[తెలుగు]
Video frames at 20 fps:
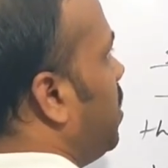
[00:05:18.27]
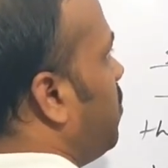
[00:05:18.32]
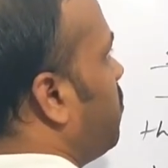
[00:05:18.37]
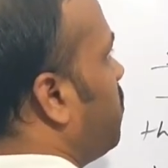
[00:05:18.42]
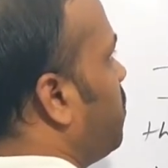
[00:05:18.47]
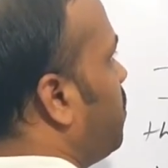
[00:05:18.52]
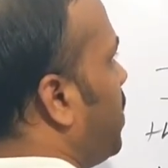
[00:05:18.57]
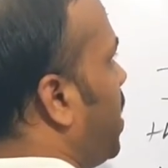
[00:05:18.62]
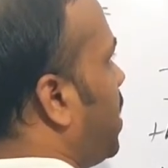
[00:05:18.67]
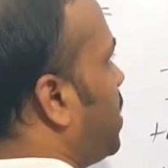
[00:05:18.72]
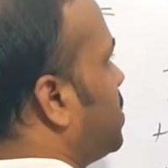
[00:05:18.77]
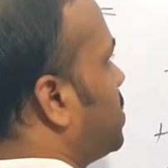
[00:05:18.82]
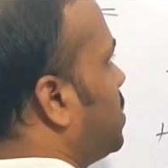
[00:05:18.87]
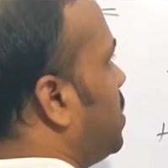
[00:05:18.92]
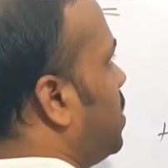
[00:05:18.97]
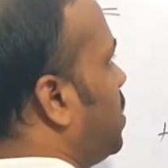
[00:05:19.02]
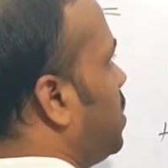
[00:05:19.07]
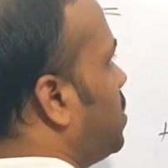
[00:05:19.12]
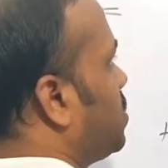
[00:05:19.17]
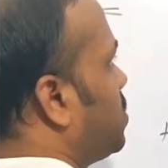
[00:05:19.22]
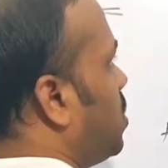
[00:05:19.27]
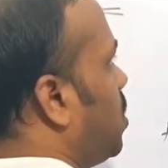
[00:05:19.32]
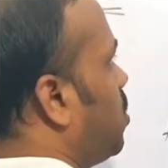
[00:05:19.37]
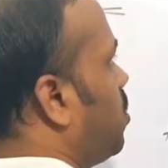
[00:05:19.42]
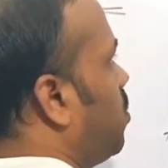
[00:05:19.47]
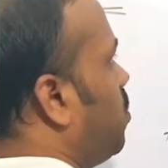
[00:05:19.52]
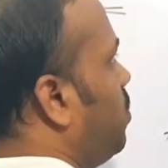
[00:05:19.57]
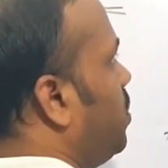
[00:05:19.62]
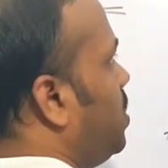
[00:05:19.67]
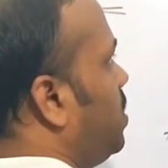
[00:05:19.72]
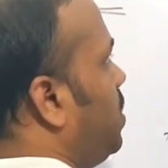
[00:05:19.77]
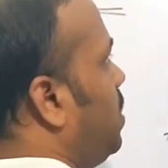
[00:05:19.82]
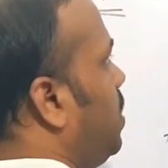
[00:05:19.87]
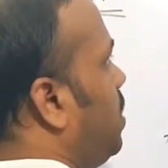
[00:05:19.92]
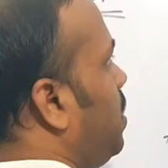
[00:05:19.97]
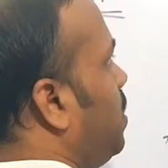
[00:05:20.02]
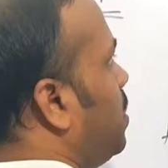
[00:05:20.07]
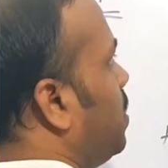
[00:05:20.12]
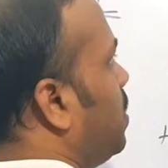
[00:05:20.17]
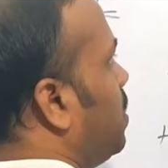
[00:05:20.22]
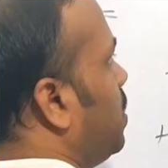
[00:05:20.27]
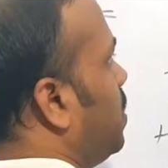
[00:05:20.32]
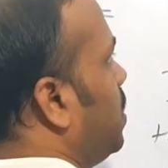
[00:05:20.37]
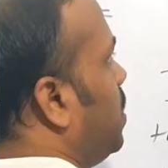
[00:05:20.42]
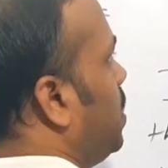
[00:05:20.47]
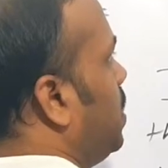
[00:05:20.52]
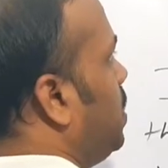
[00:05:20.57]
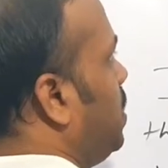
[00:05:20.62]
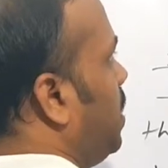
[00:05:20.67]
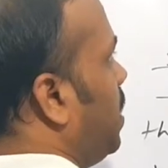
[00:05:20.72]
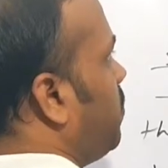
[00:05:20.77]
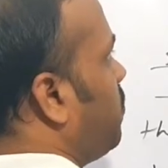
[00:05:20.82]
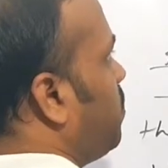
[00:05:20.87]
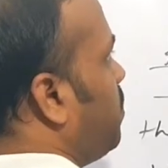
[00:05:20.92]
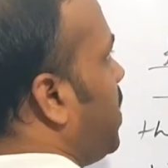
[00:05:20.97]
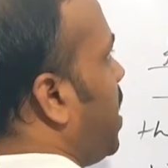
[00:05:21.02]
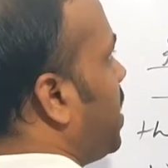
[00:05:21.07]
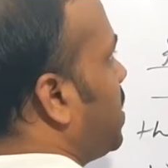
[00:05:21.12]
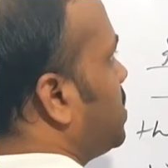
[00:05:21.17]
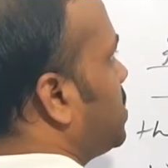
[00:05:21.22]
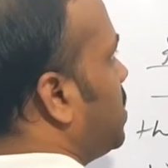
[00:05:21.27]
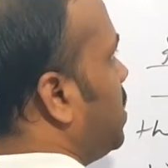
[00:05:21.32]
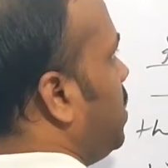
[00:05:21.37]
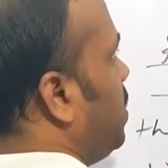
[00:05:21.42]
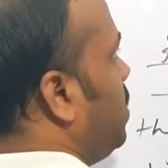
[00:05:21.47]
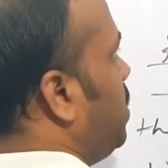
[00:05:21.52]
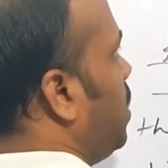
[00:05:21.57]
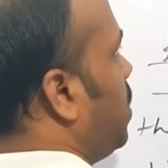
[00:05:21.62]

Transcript: ఎఫ్ మ్యాక్స్ కన్నా తక్కువ ఇది ఇది ఎఫ్ మ్యాక్స్ కన్నా